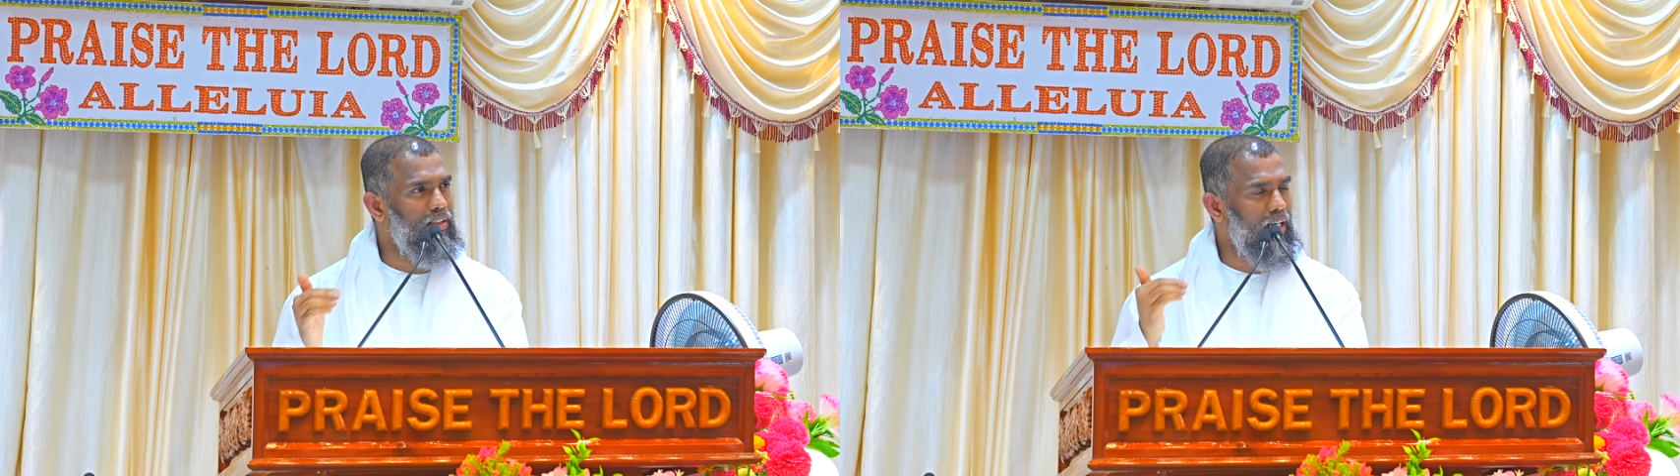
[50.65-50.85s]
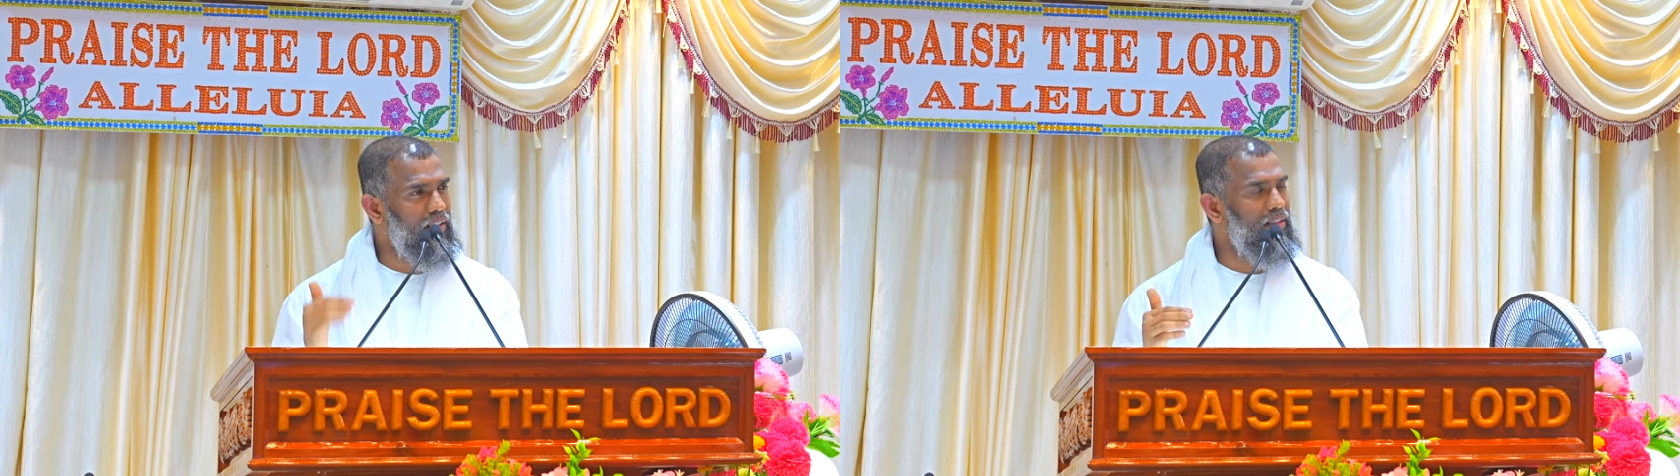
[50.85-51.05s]

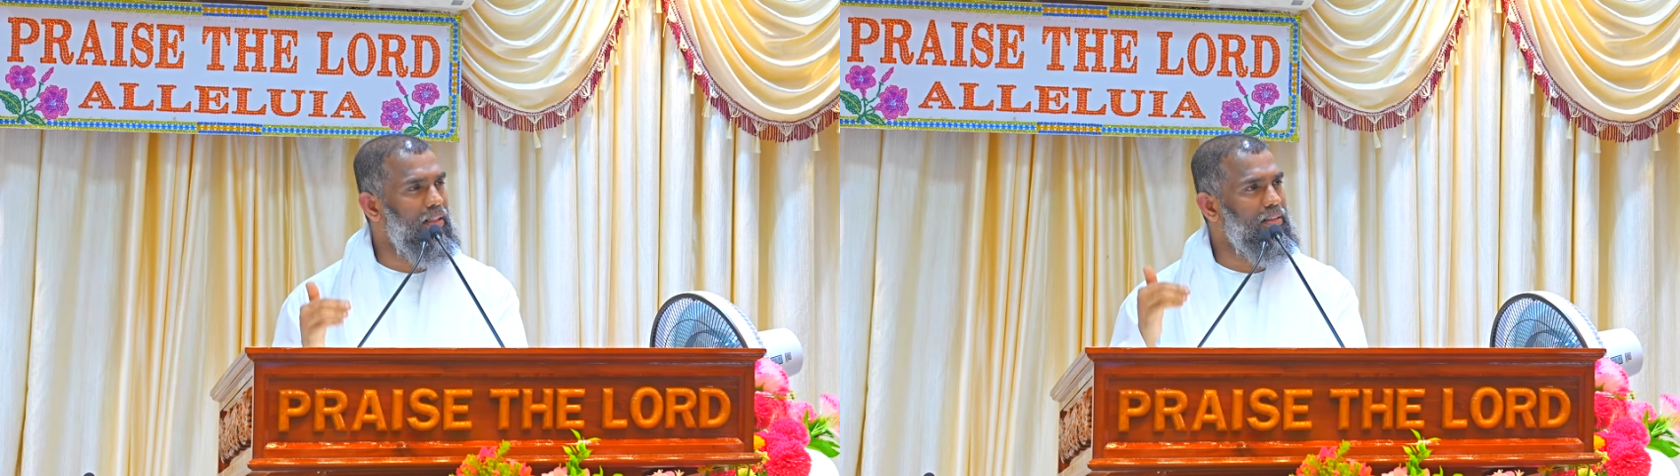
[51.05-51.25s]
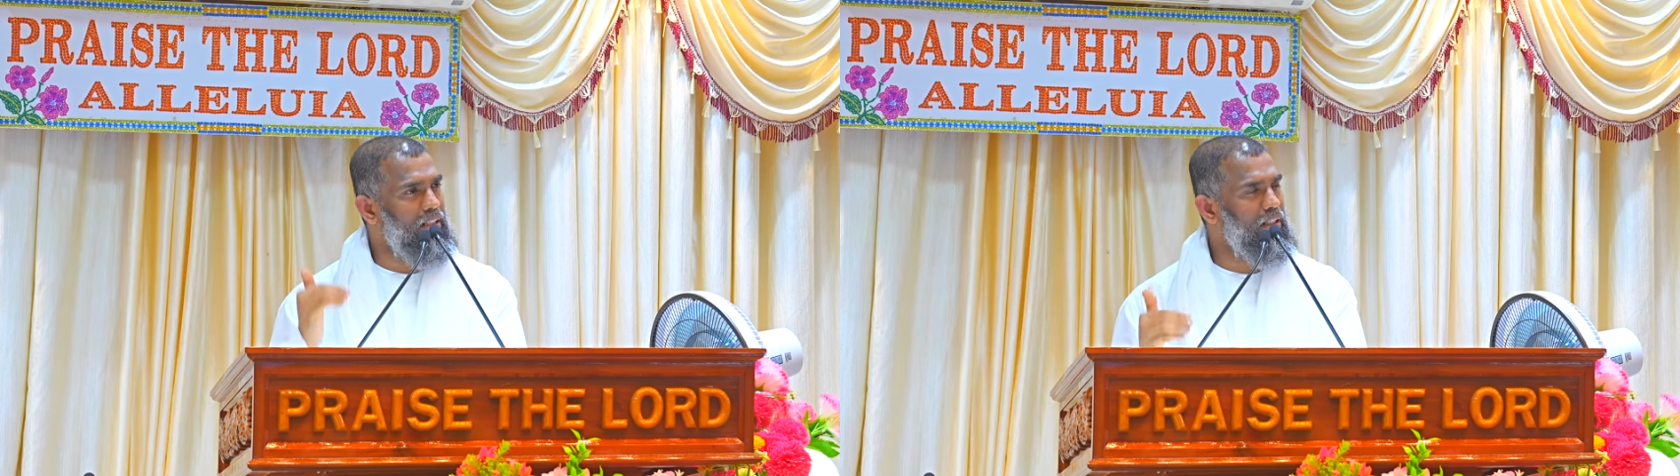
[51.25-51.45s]

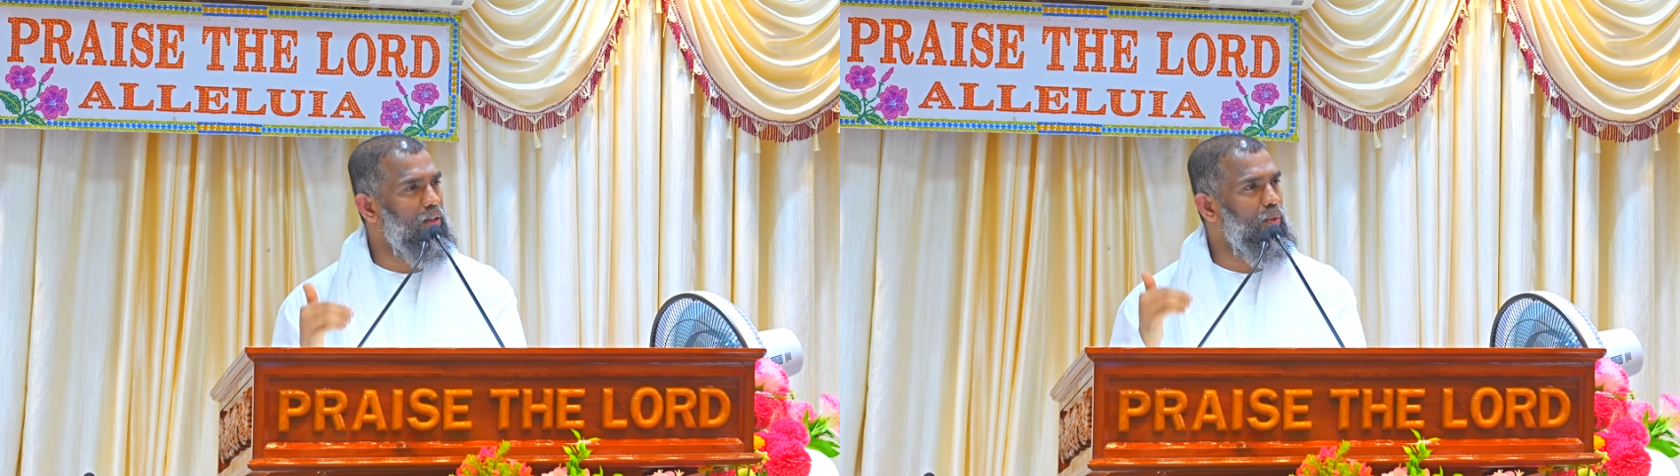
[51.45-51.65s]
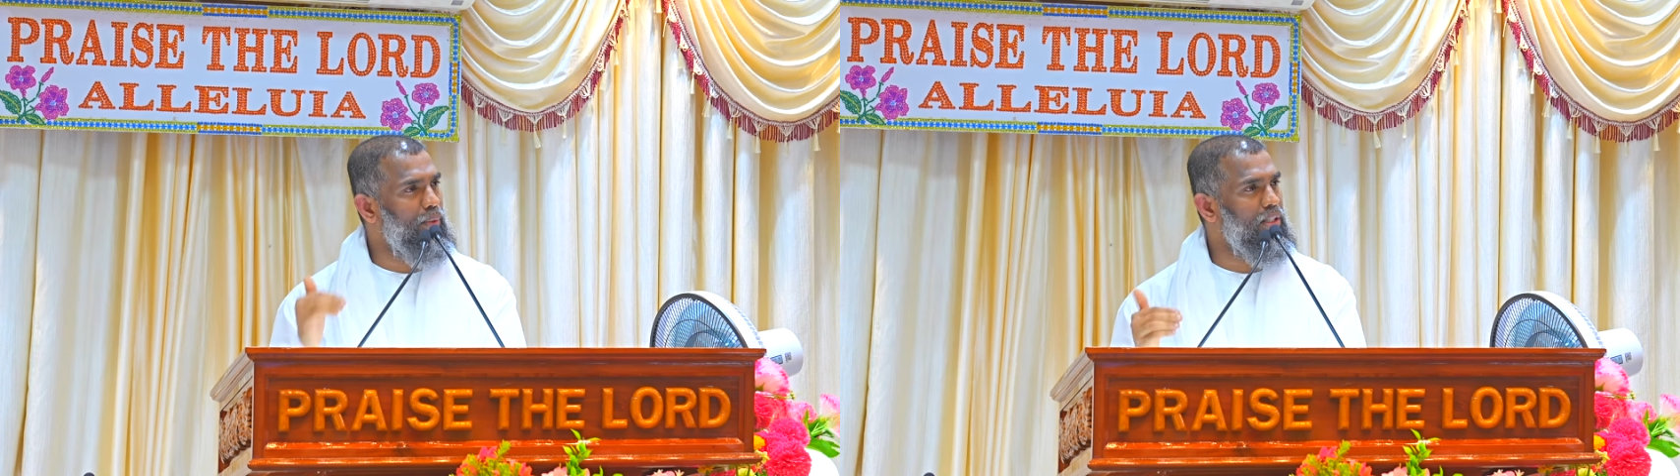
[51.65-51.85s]
சண்டை
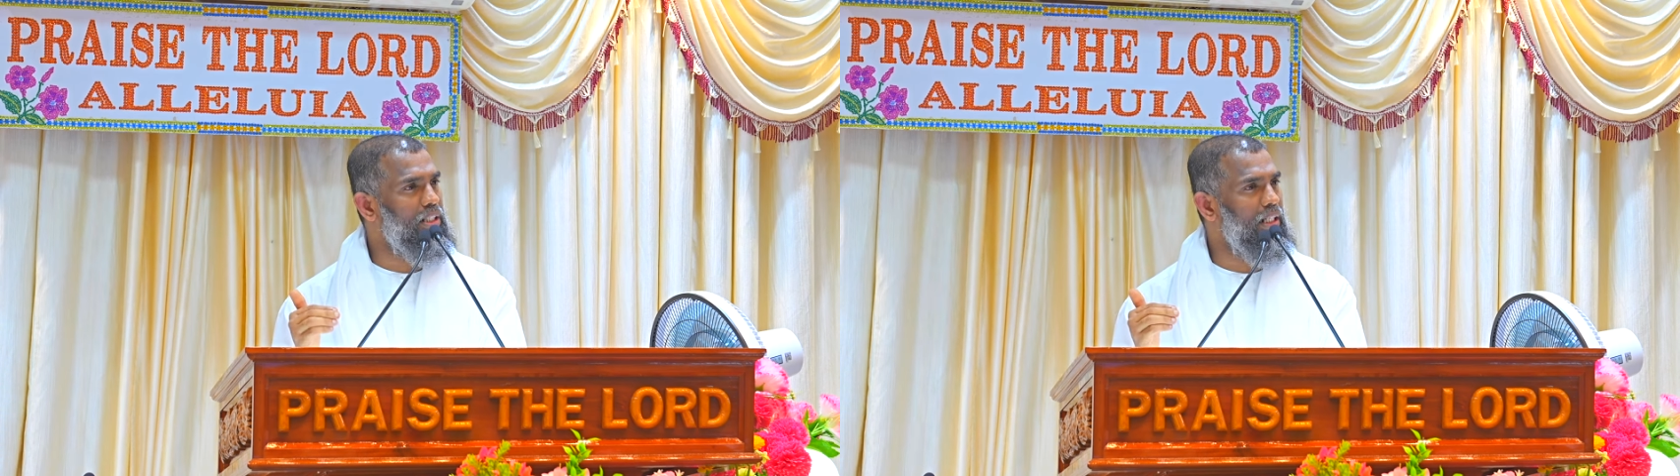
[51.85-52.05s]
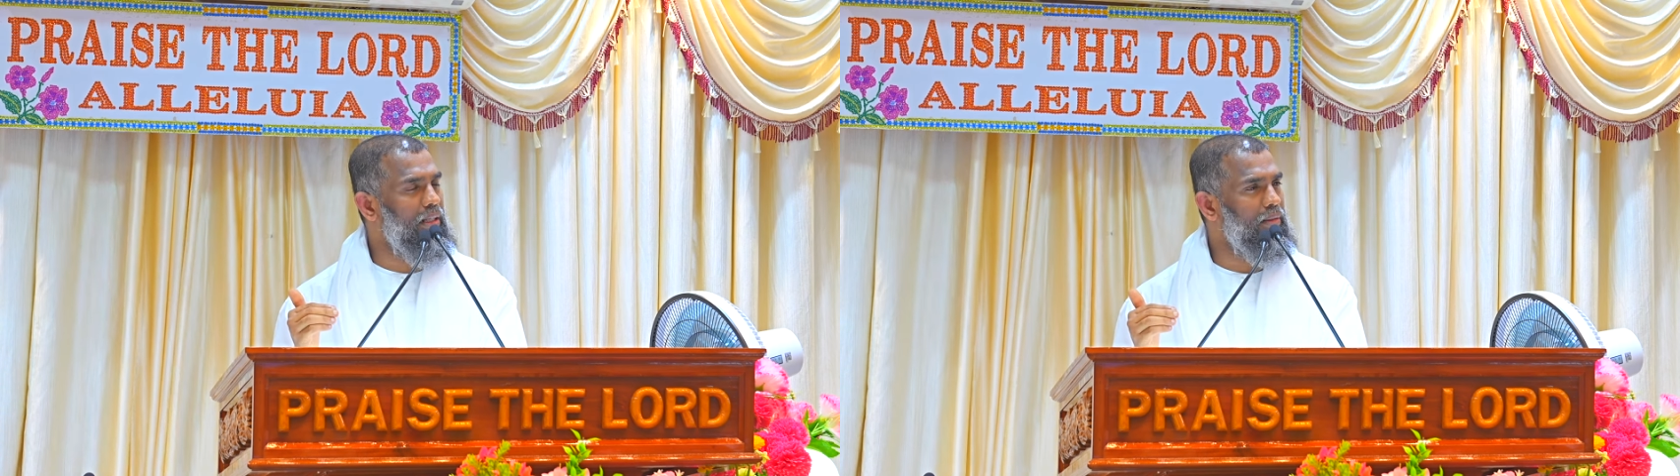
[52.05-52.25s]
சச்சரவு
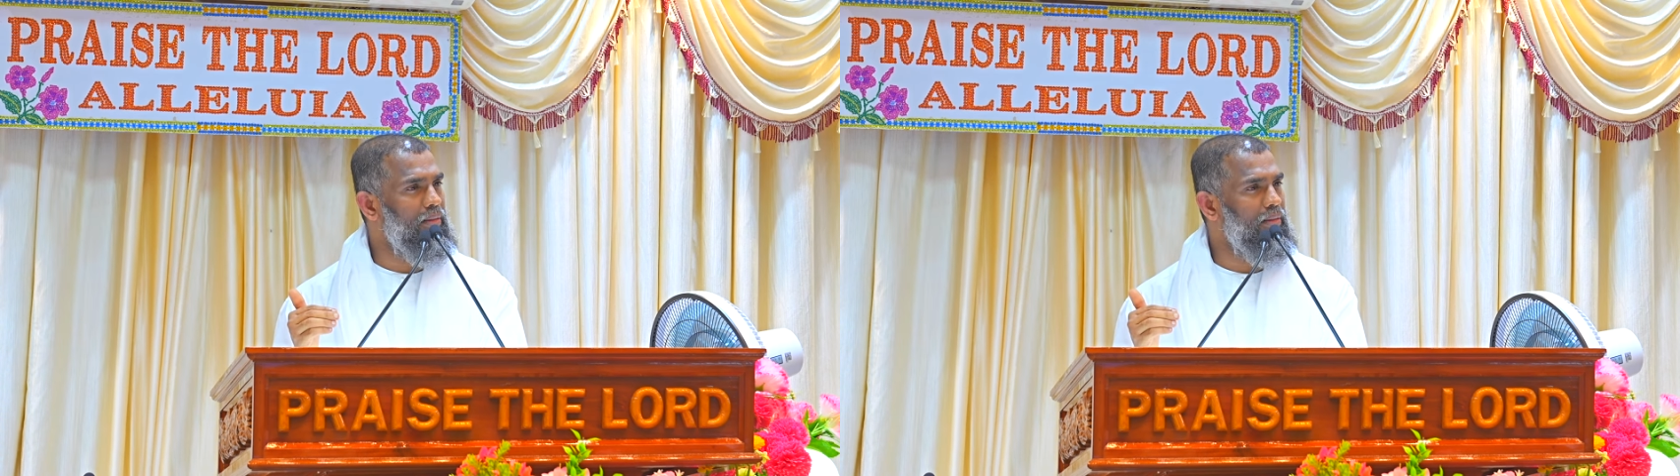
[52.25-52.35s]
பிரச்சனை